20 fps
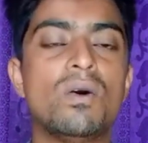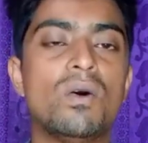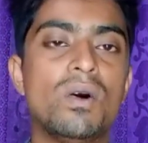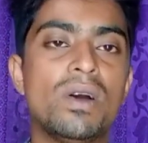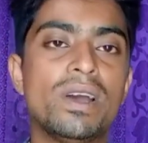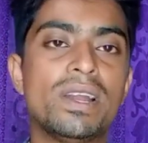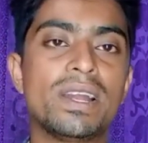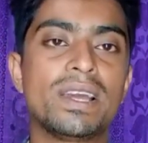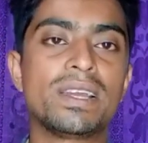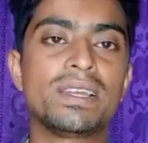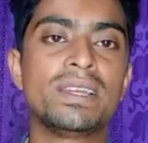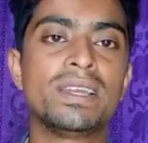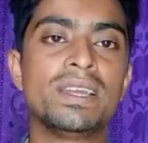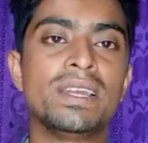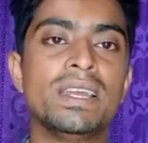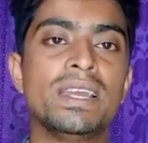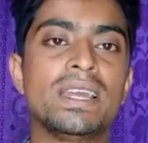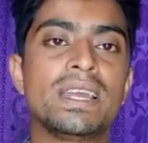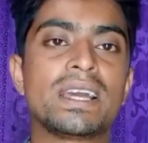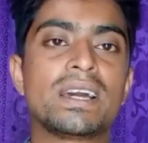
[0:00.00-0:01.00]
হয় নাই
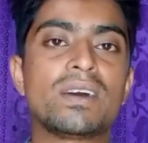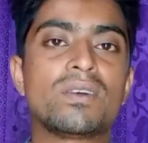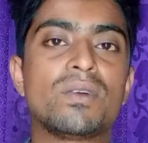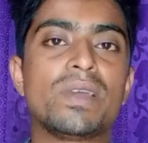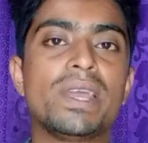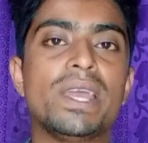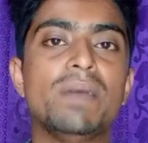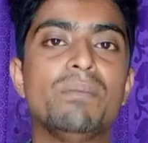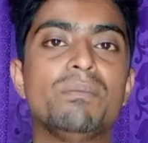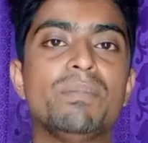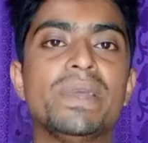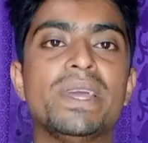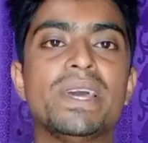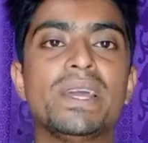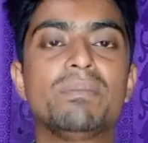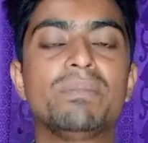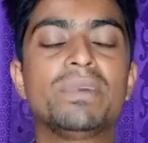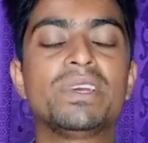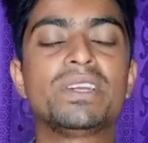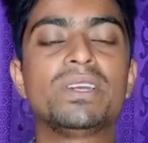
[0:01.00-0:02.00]
কারণ
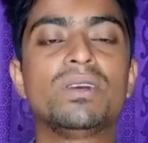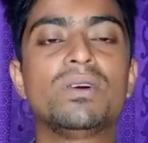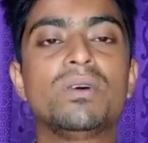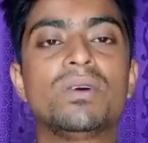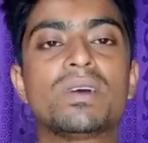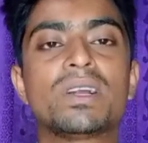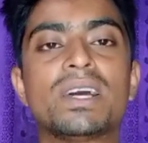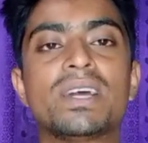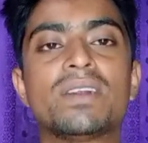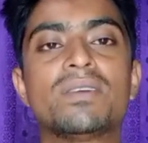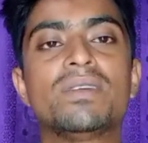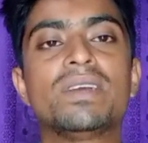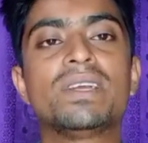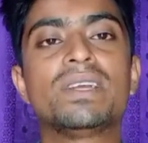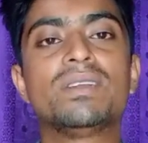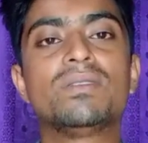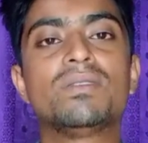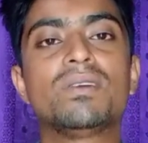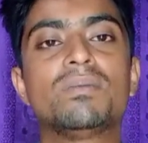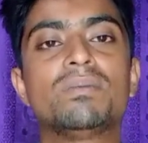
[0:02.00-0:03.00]
এমপিআর বেশি হওয়ার কারণে
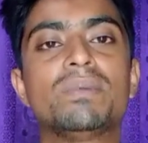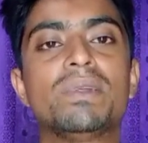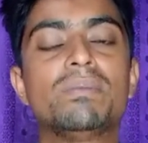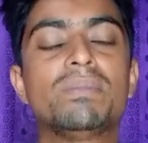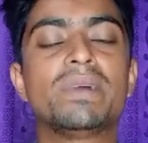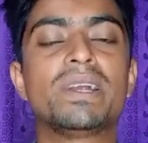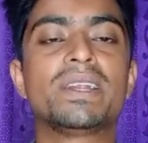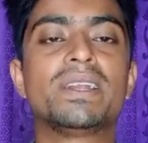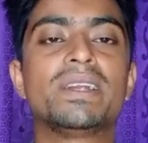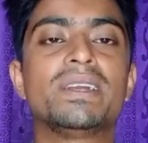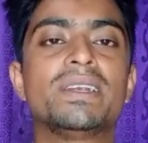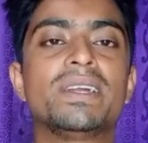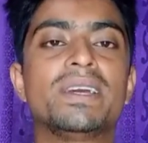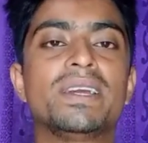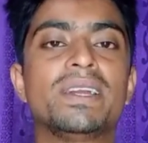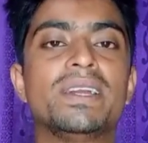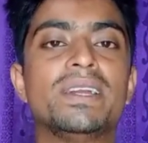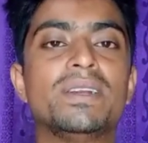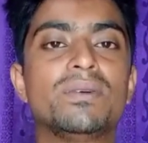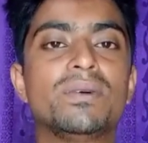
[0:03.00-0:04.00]
কিন্তু আপনার ব্যাটারিটা
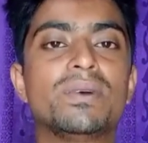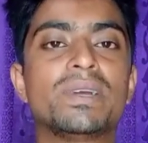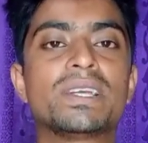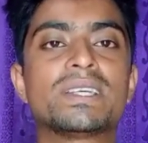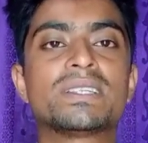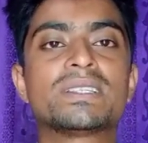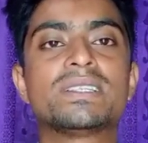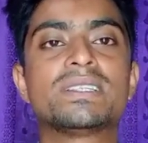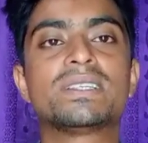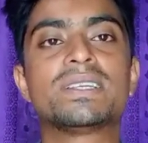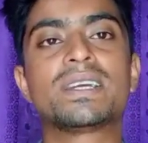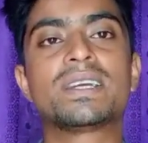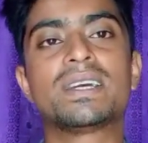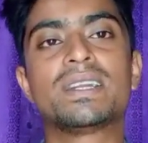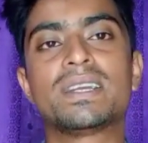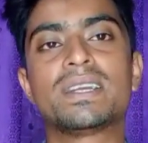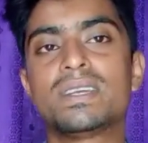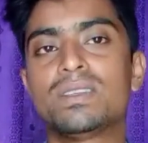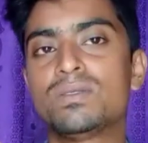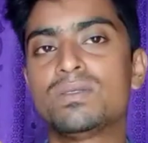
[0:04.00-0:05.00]
হিট হয়ে গেছে
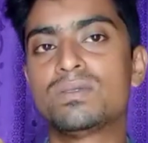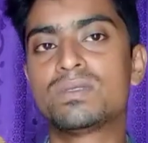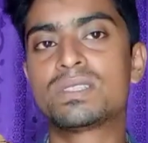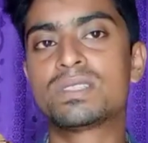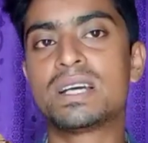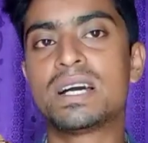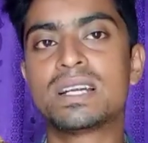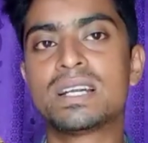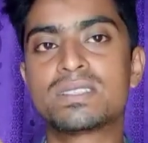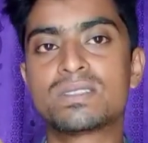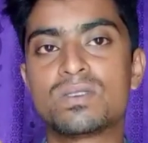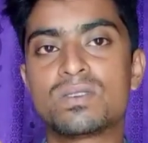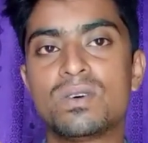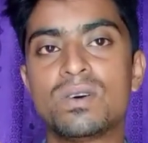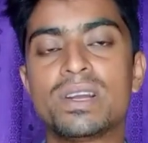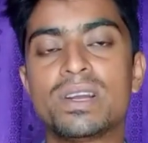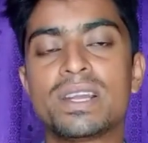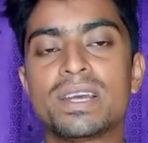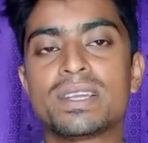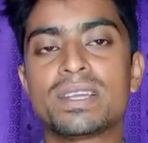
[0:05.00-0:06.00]
সেখানে কিন্তু চার্জ
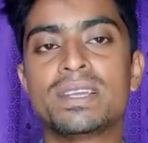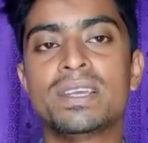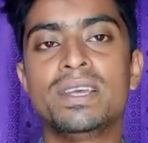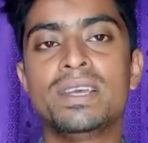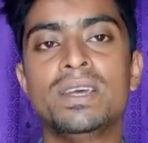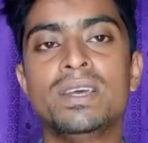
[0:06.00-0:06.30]
হয় নাই